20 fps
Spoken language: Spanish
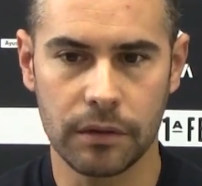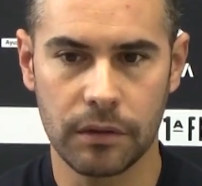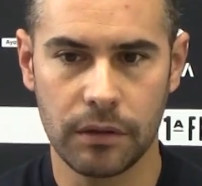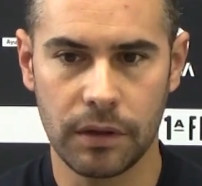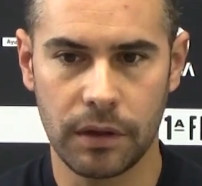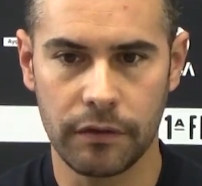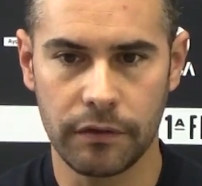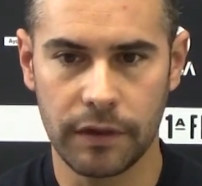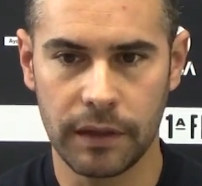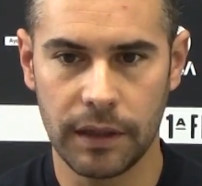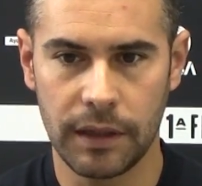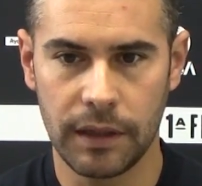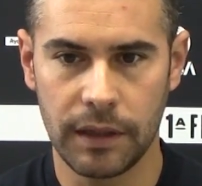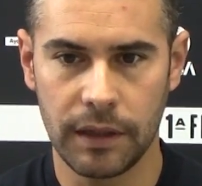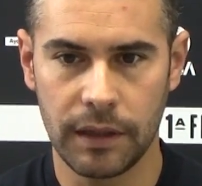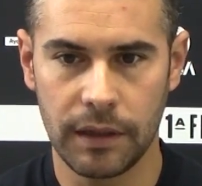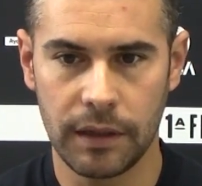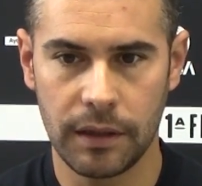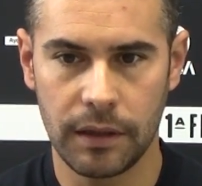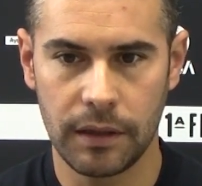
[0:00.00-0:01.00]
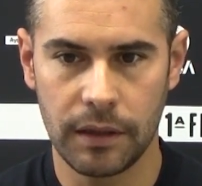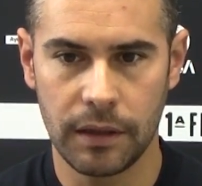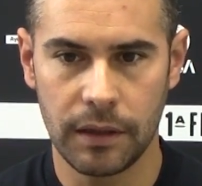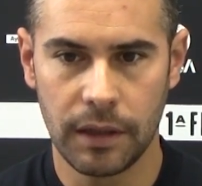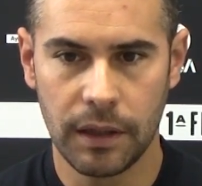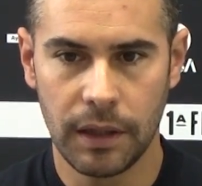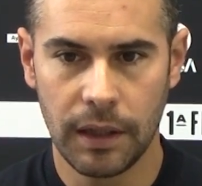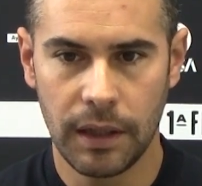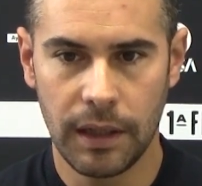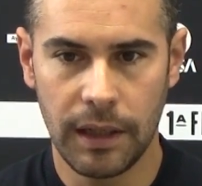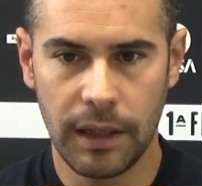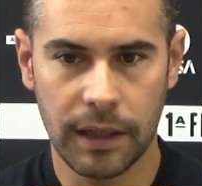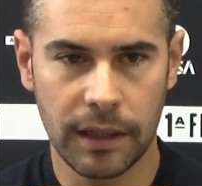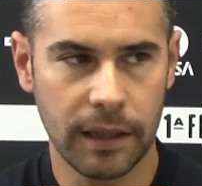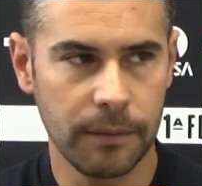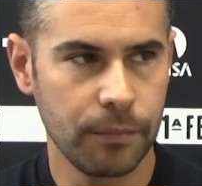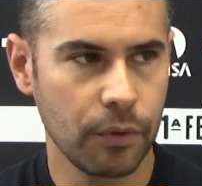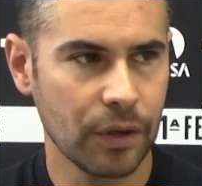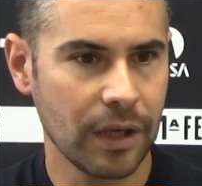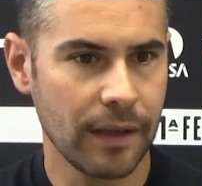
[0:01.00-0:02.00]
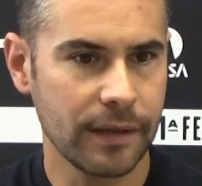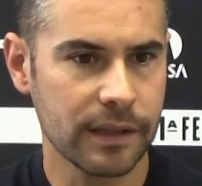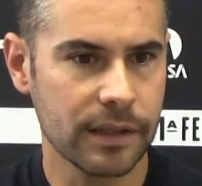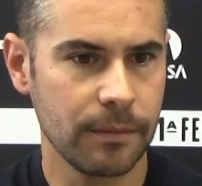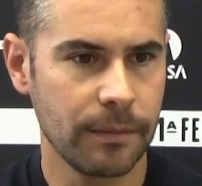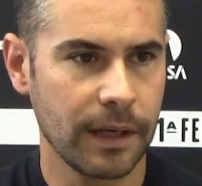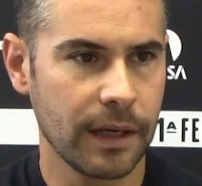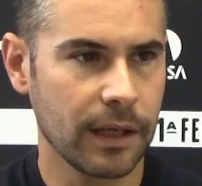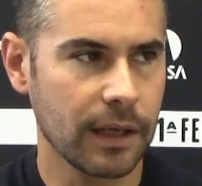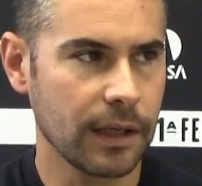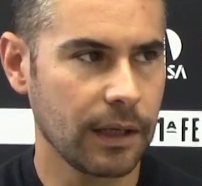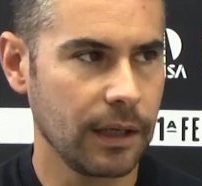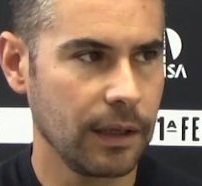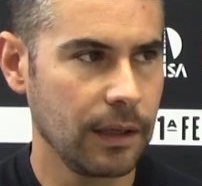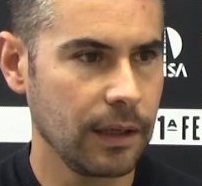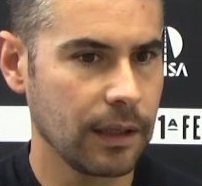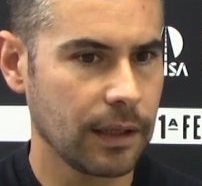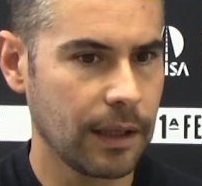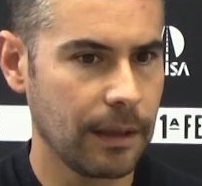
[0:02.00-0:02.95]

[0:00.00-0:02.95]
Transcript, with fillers: ¿no? Al final el, el equipo cada semana que,